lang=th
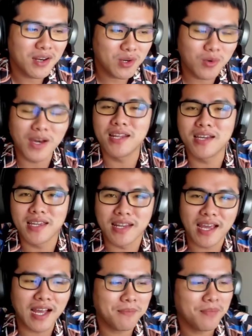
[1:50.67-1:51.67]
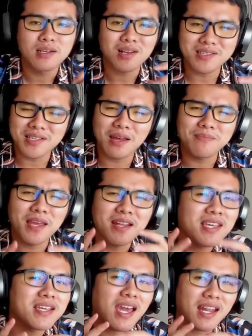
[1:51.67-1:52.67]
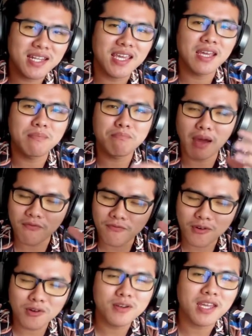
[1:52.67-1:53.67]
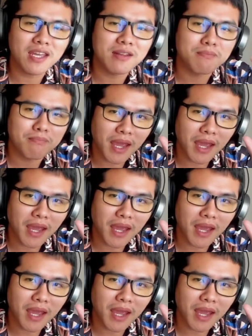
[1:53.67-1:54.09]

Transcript: ดูกันเลยนะครับ ก็สลับเทคนิคการเทรดแบบ follow Ten